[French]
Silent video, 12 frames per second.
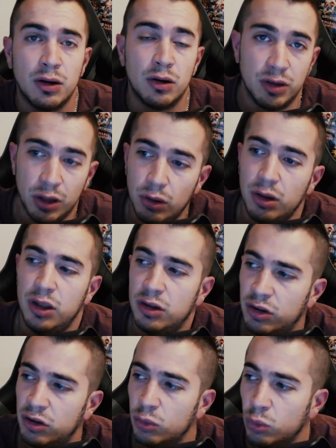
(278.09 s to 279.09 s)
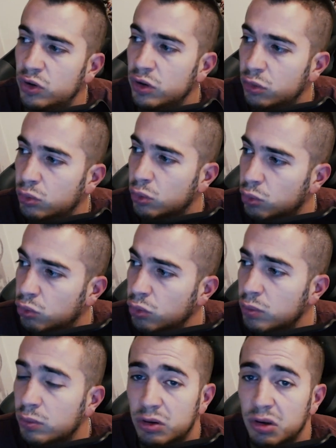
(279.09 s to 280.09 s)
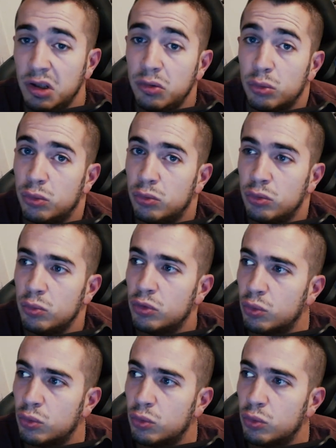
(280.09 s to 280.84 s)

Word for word: Euh, d'ailleurs qui existe aussi sur YouTube, mais c'est vrai que sur YouTube,